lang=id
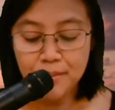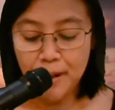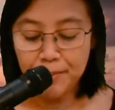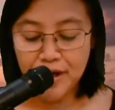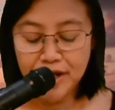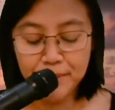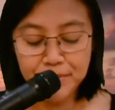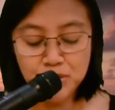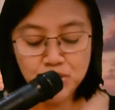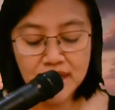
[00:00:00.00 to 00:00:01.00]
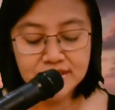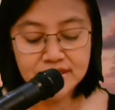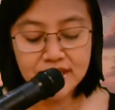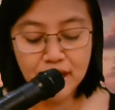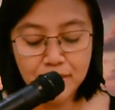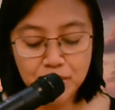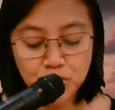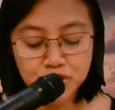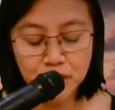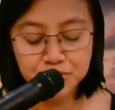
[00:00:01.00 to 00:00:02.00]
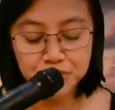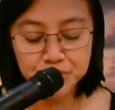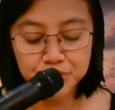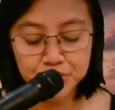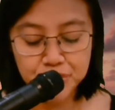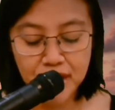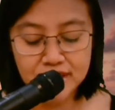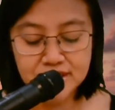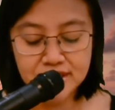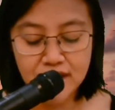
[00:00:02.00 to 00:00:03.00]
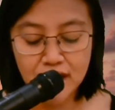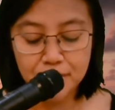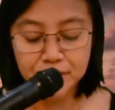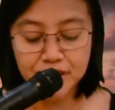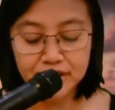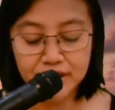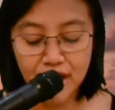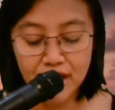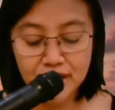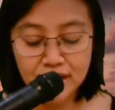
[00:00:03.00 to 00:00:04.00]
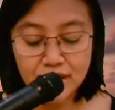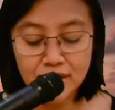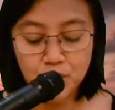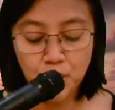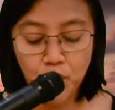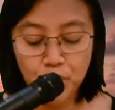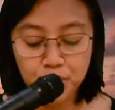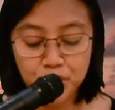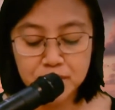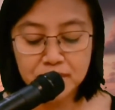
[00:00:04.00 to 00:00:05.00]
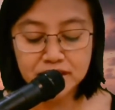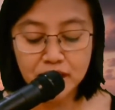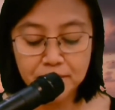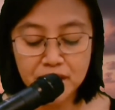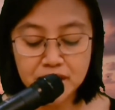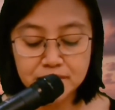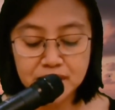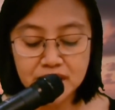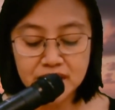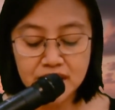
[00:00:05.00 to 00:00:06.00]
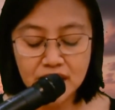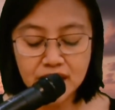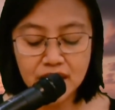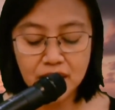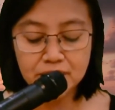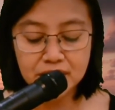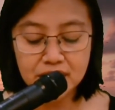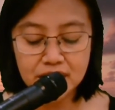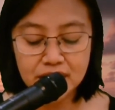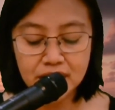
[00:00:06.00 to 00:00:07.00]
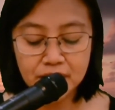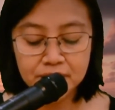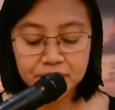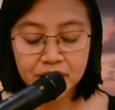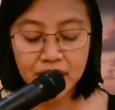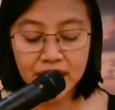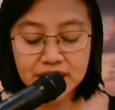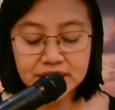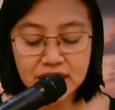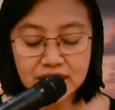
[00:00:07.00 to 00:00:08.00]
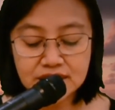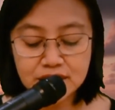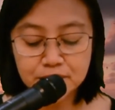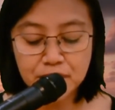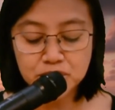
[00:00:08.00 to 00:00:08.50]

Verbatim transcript: Bapa yang penuh kasih, kami mengucap syukur atas segala penyertaan. Walaupun di masa pandemi ini, kami gereja Kristen